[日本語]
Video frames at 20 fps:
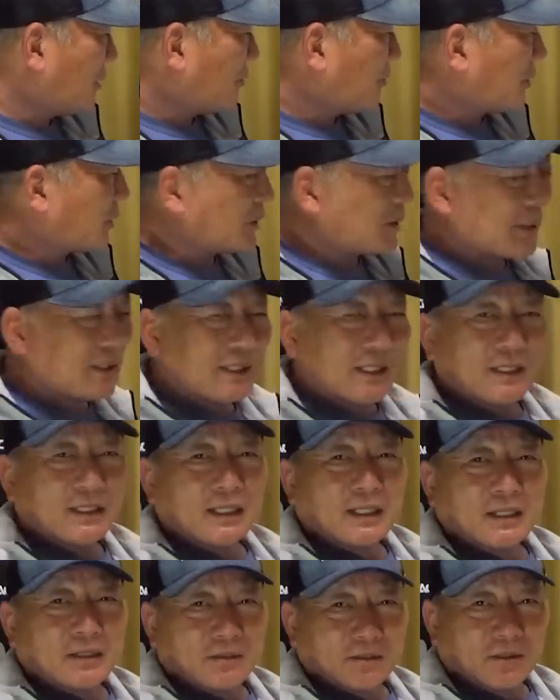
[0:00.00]
持ってきたん
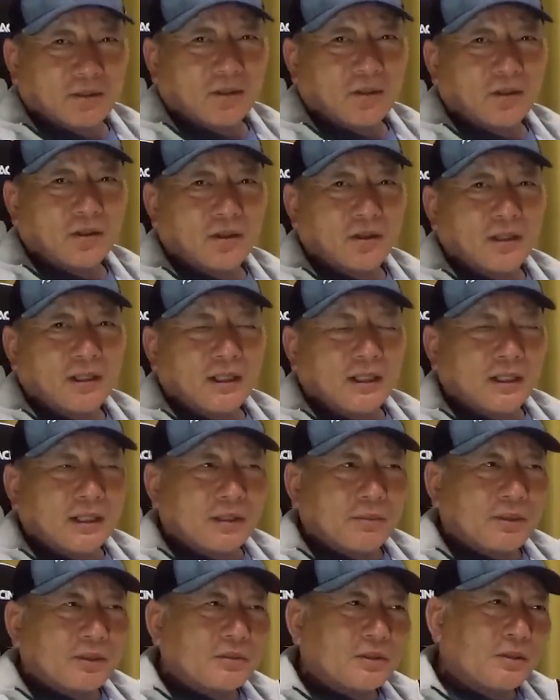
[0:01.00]
だけど、はい、
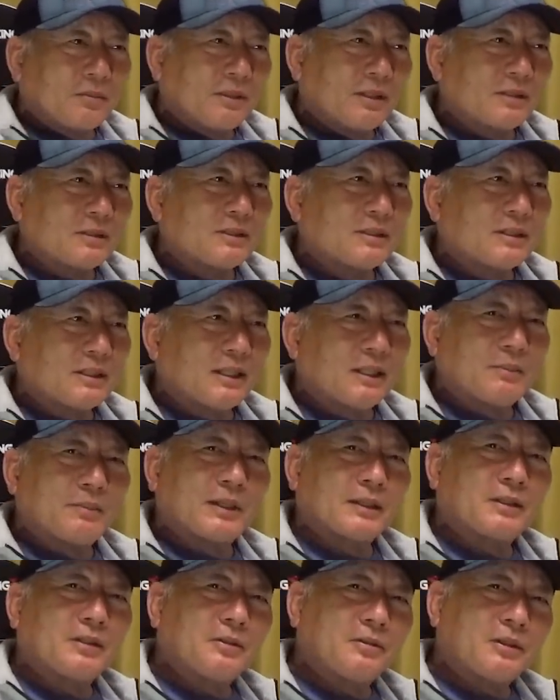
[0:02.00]
やっぱ栗林ってやっぱ
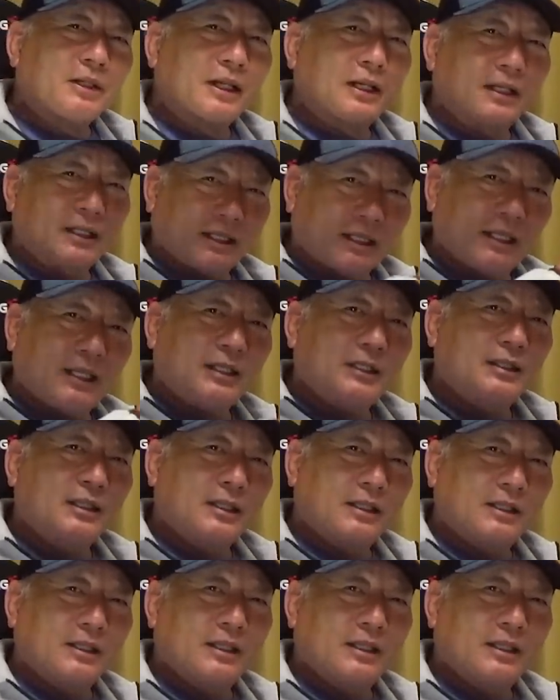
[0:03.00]
9回限定